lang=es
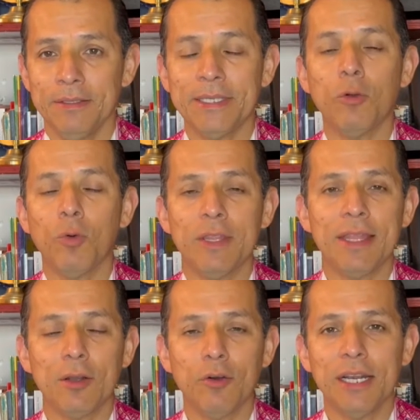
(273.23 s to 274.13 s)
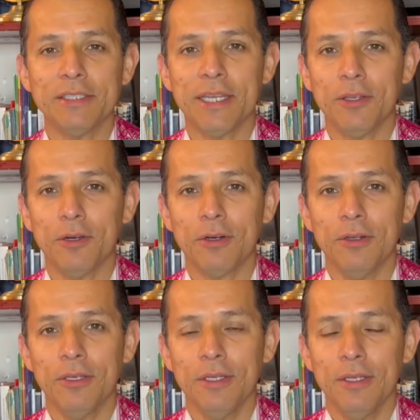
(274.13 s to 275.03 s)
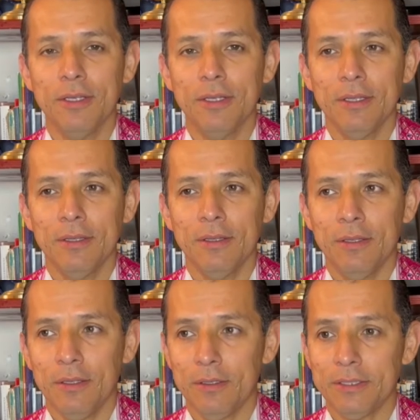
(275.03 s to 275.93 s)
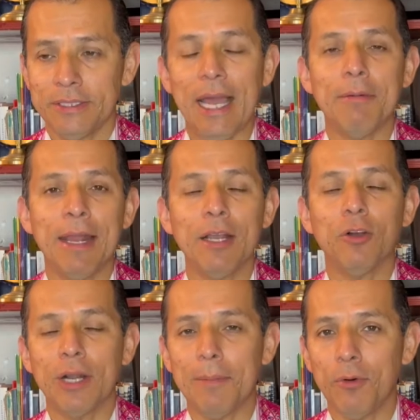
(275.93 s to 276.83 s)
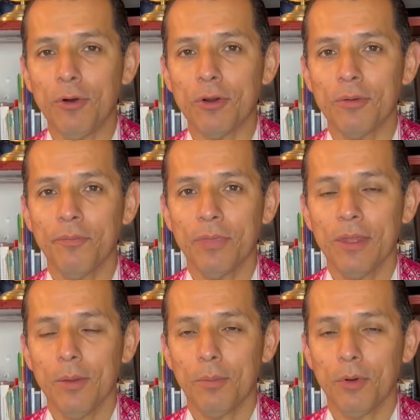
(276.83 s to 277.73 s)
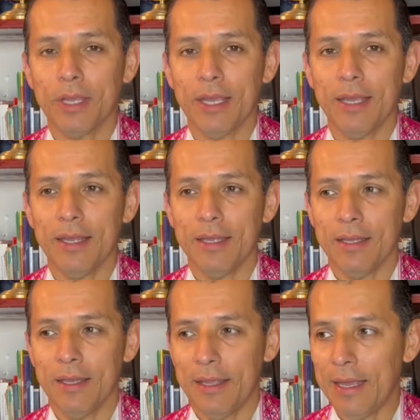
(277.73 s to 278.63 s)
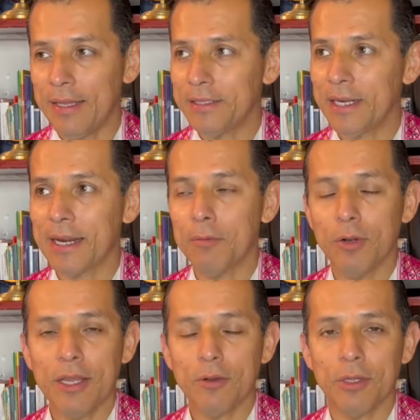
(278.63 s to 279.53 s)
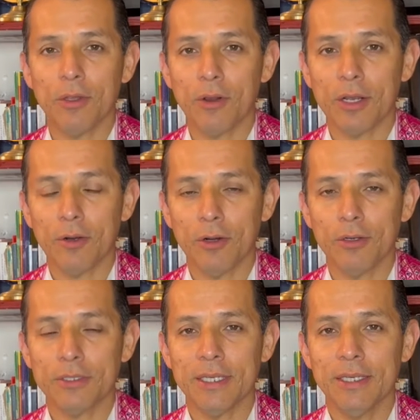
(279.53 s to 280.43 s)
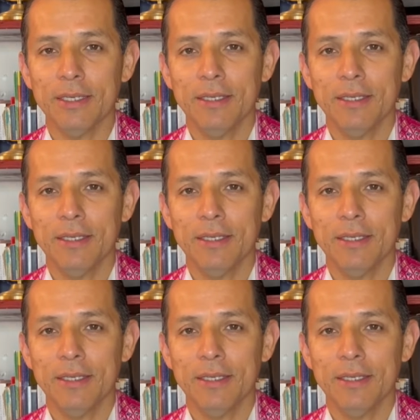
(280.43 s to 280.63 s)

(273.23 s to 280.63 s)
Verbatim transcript: Se encuentra con el Señor. Se hablan con amor, porque ella le dice Rabuní cuando lo reconoce.